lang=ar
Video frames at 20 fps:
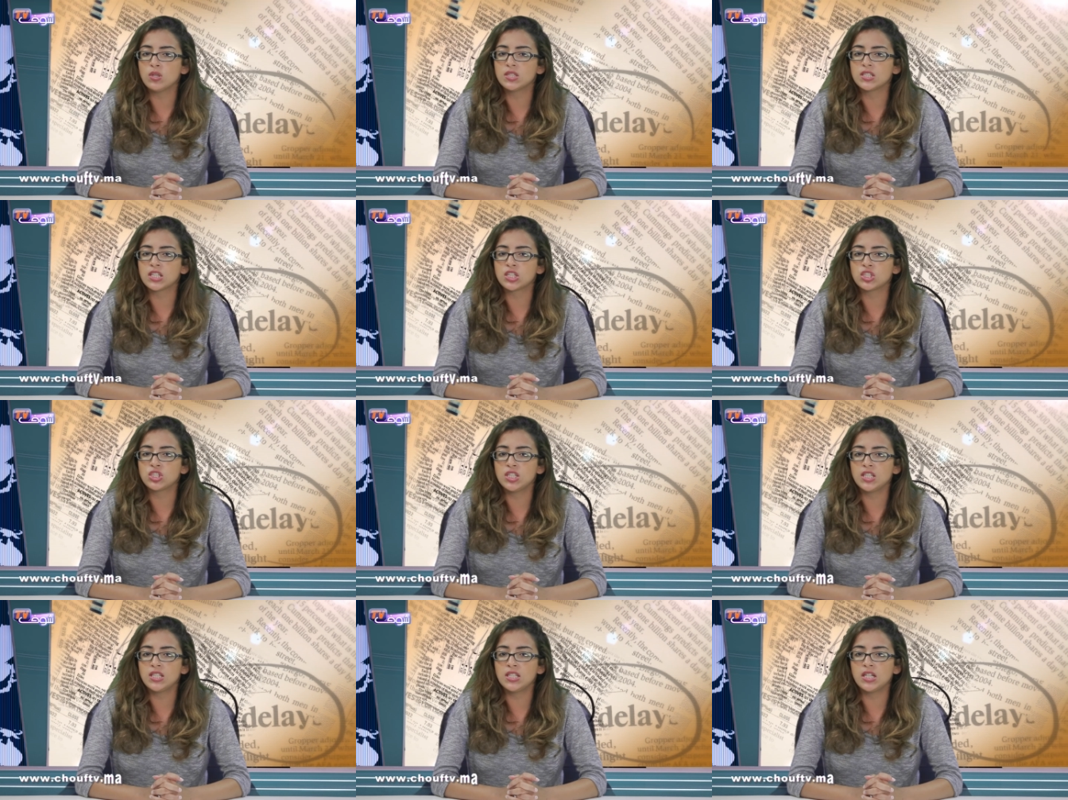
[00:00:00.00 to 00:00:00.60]

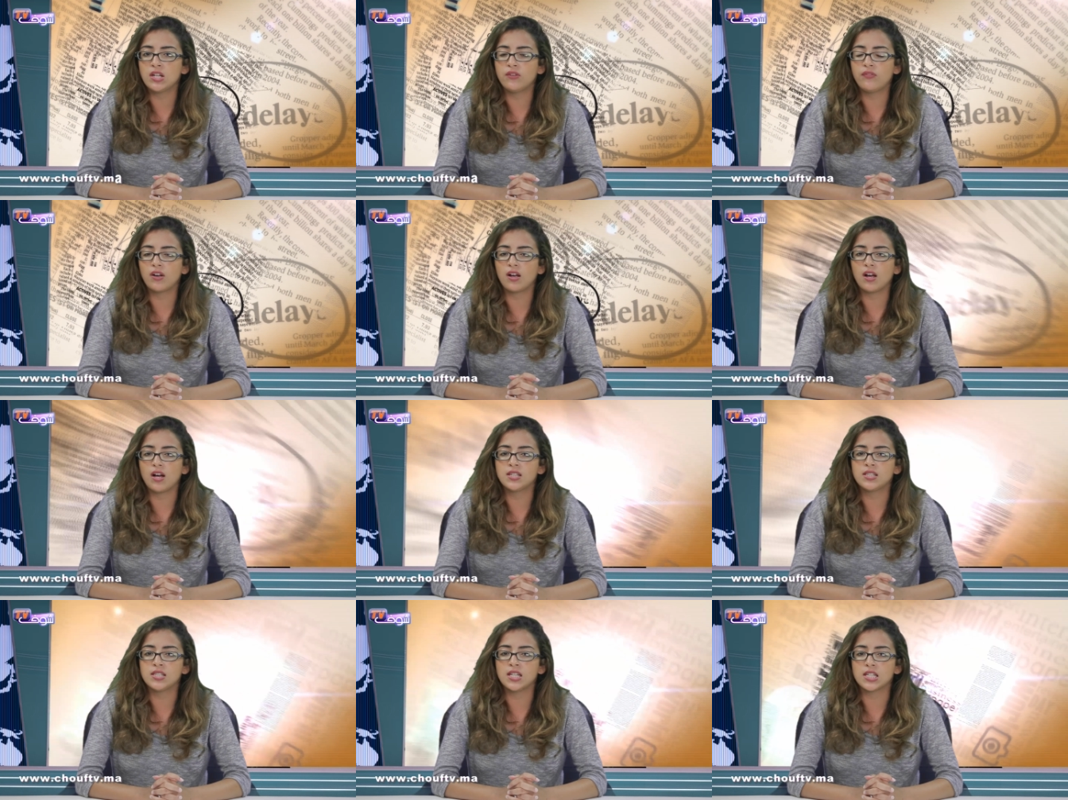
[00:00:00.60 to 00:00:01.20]
وترشيد
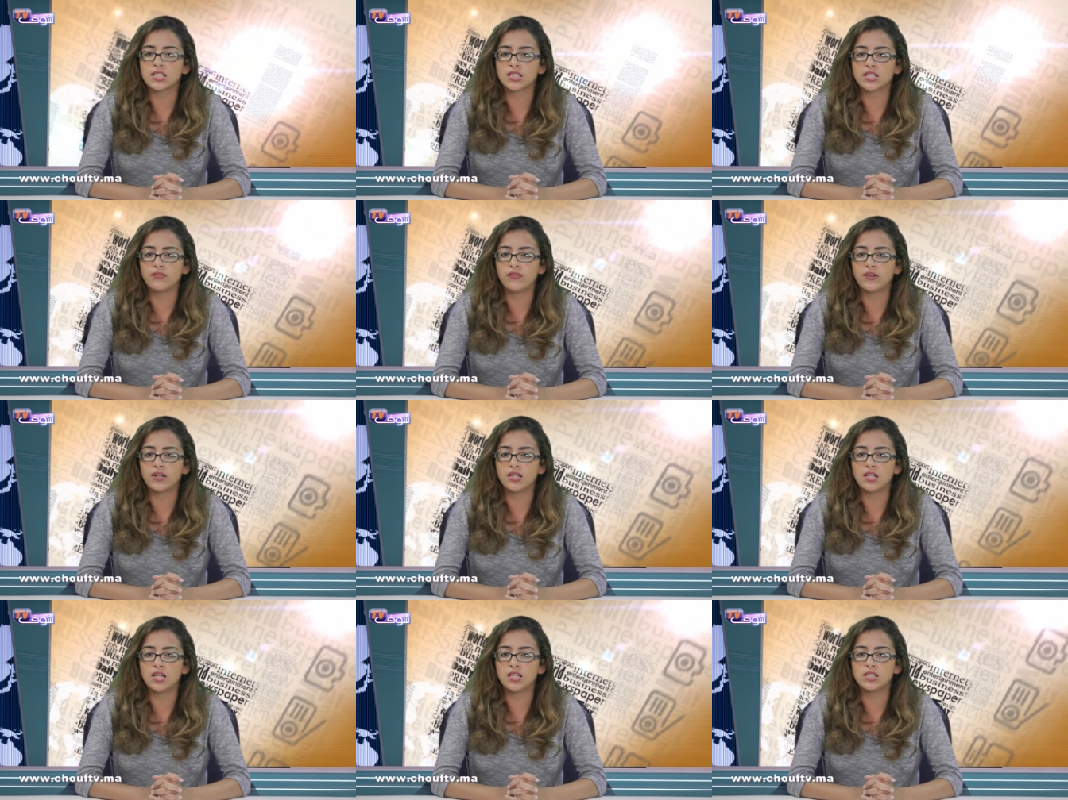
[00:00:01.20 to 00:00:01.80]
نفقات
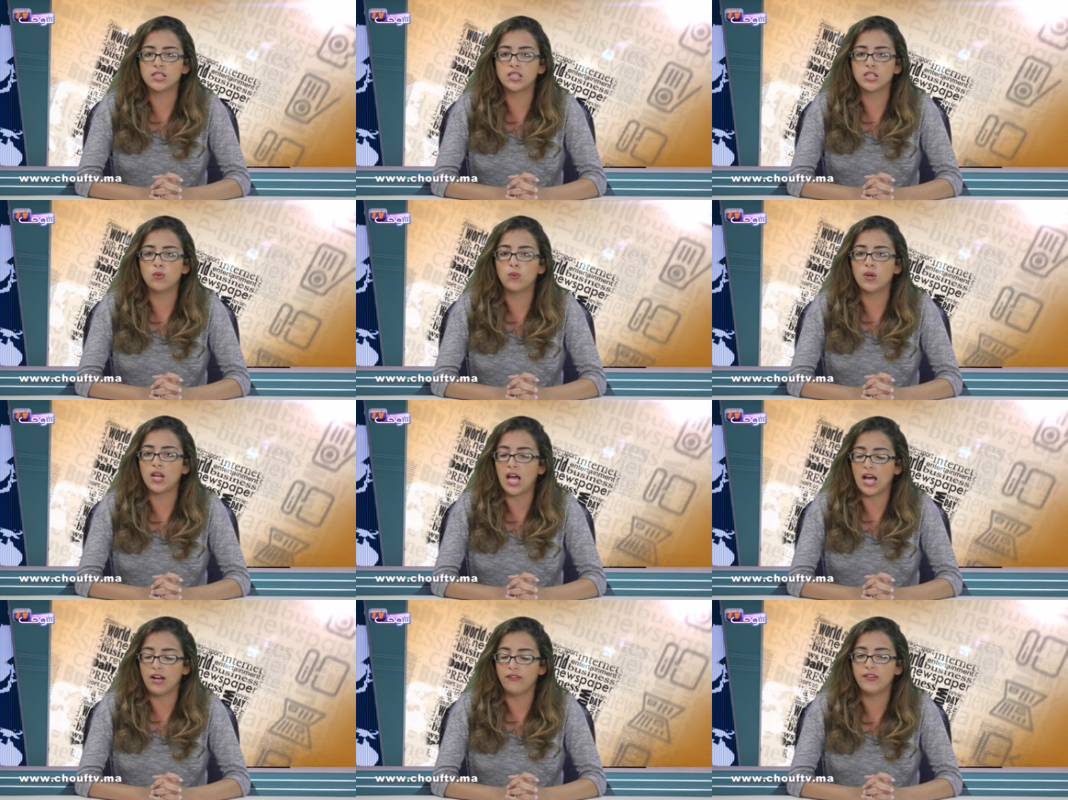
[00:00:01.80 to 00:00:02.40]
السفريات
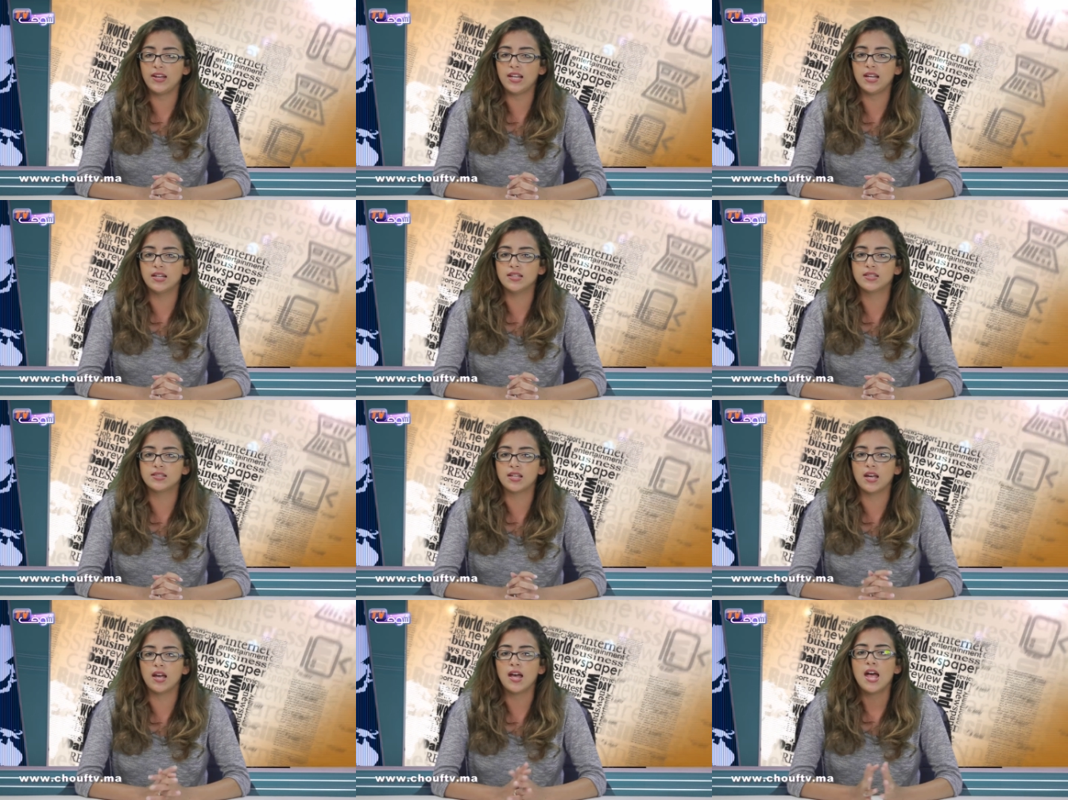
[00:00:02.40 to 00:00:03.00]

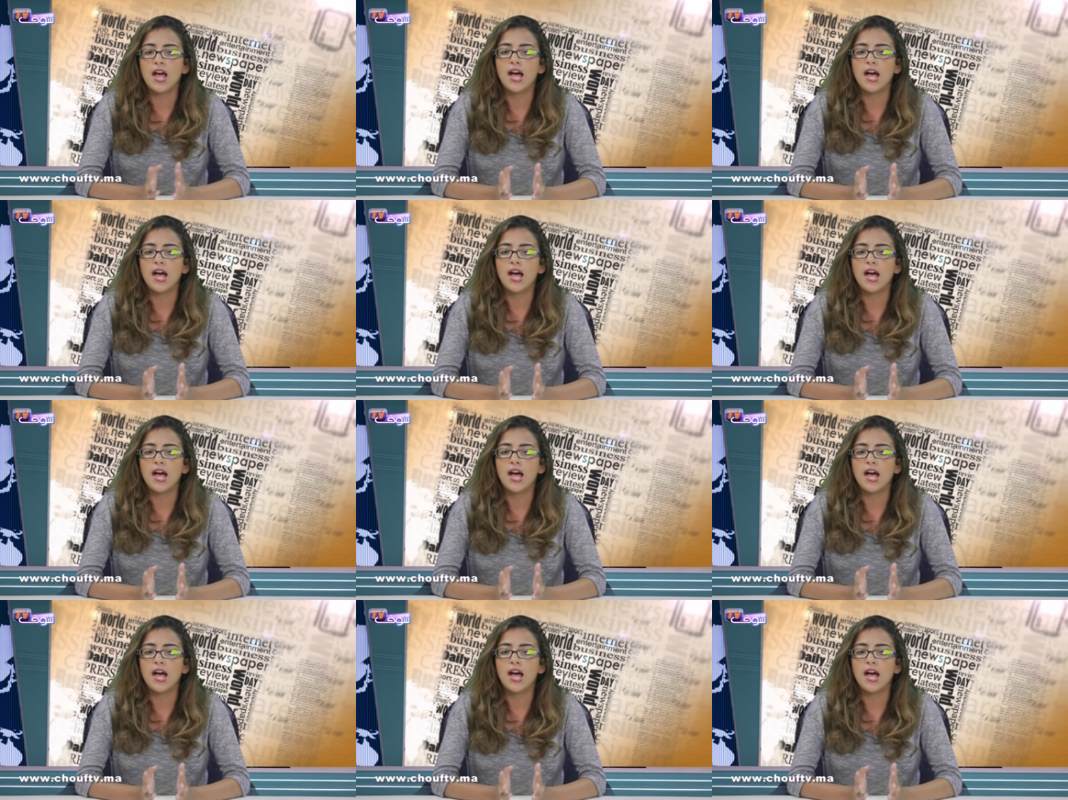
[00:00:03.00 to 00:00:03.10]
والحفلات